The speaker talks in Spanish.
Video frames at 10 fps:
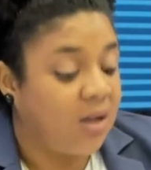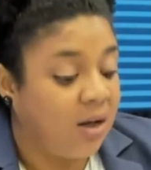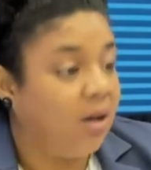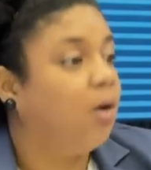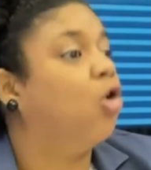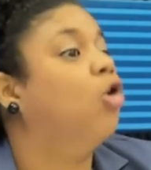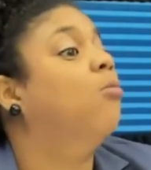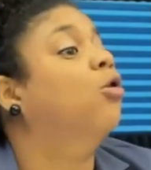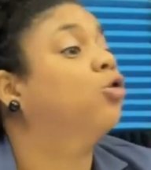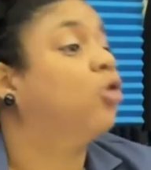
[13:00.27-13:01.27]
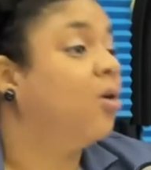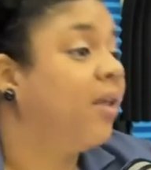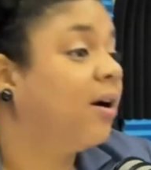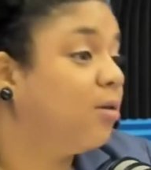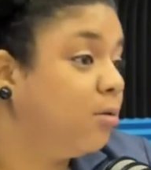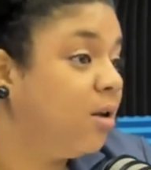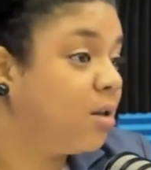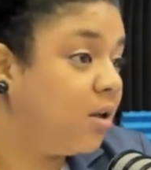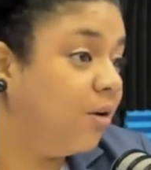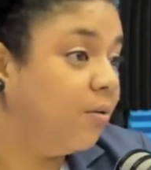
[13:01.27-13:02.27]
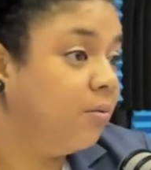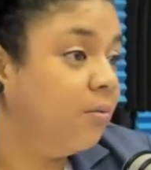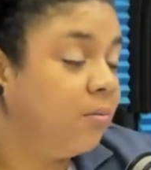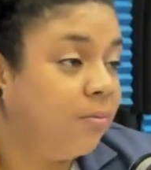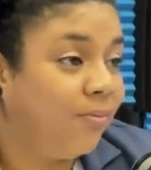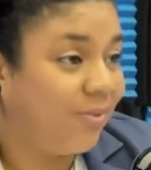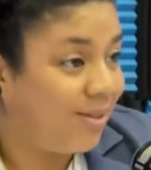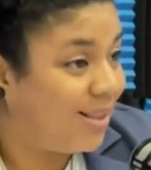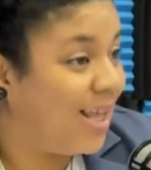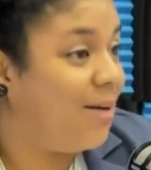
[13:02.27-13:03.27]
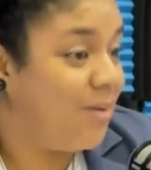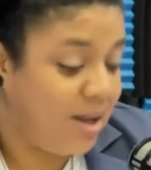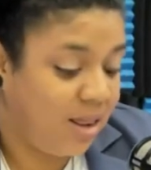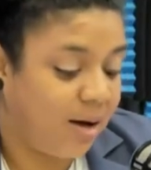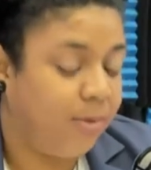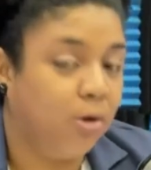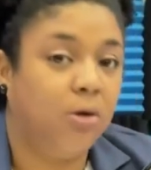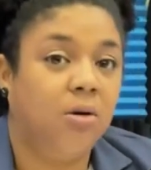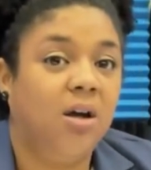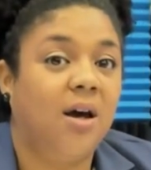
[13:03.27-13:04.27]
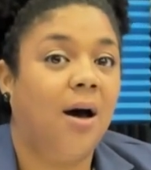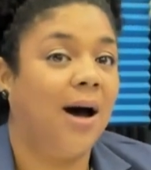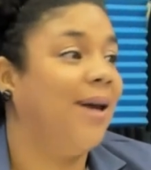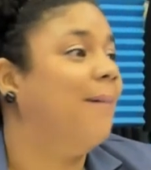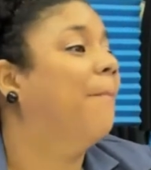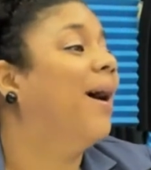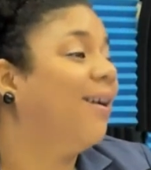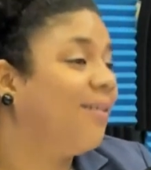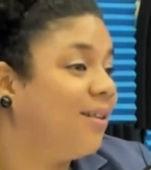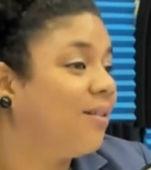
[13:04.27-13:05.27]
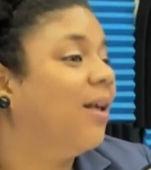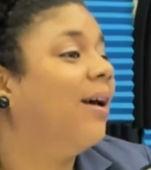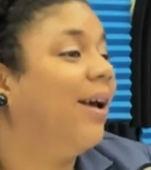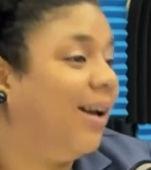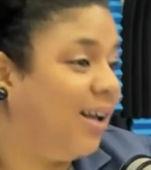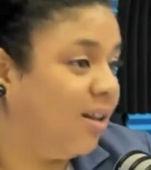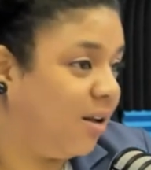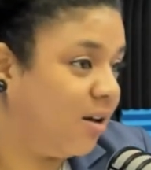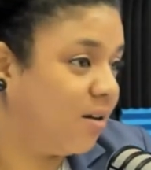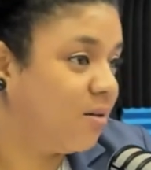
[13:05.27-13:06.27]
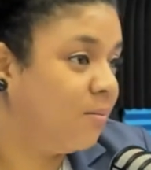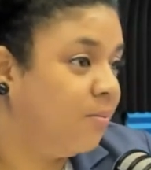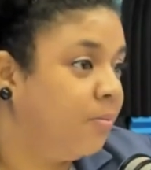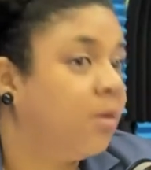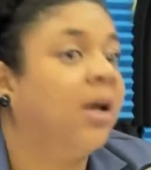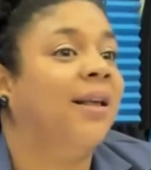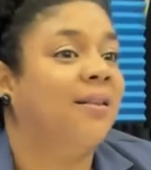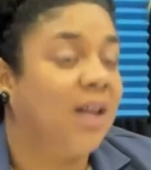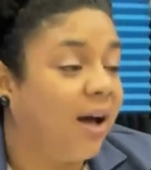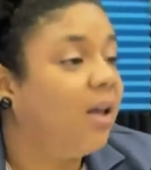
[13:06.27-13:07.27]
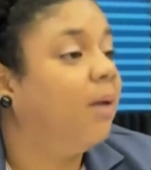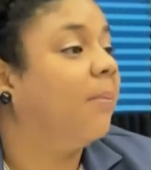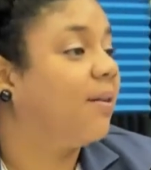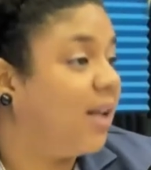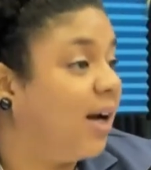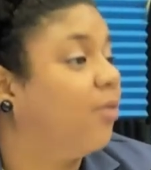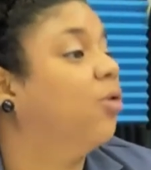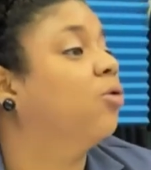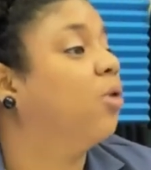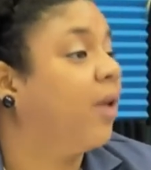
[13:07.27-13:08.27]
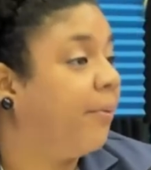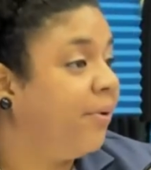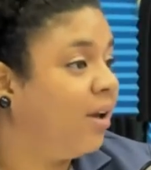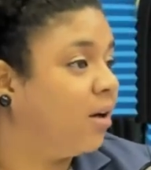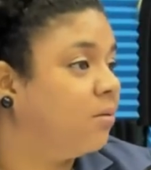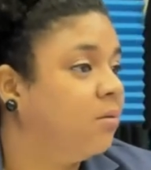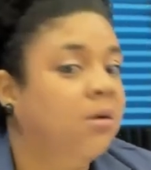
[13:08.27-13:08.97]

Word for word: sí, como toda condición de vida biológica, hay bases genéticas que están en investigación todavía.